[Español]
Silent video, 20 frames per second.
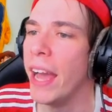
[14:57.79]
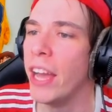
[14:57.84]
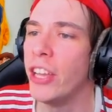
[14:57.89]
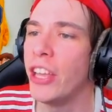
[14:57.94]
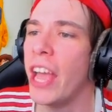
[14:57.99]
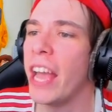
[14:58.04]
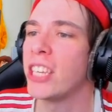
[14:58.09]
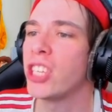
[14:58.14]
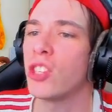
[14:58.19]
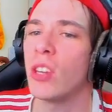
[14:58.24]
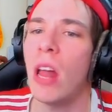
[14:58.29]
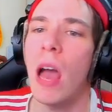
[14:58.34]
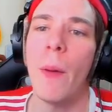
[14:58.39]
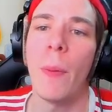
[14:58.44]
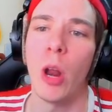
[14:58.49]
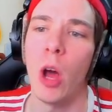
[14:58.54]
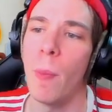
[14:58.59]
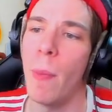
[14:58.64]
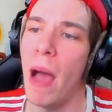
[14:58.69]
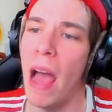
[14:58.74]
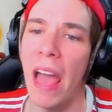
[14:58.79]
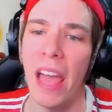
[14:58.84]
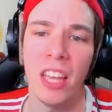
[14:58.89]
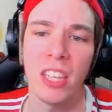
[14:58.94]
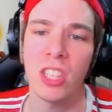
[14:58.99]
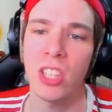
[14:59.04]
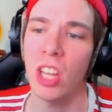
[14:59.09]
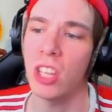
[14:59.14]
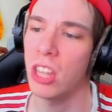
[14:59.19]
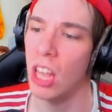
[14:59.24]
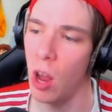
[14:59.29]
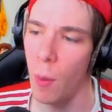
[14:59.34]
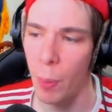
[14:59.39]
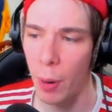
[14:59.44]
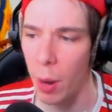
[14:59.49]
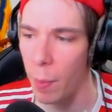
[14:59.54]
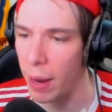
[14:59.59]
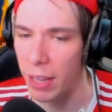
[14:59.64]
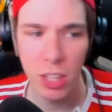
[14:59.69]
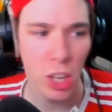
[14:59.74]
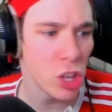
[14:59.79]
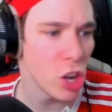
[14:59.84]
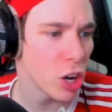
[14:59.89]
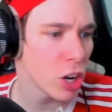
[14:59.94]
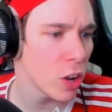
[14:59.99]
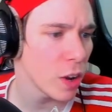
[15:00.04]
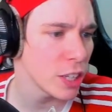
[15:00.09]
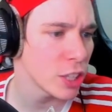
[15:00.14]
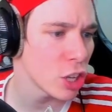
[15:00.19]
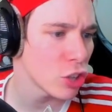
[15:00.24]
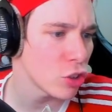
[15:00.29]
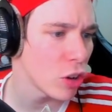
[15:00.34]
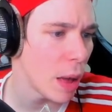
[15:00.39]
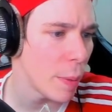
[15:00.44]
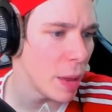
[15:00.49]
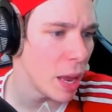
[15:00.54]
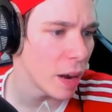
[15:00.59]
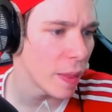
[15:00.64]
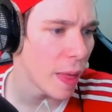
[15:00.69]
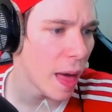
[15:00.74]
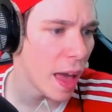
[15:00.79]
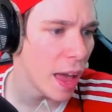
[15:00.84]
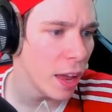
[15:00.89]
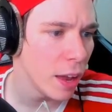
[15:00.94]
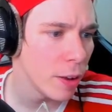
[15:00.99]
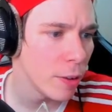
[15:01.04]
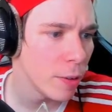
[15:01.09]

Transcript: Ella es una broma, esto te lo prometo. Yo creo que esto es una mierda,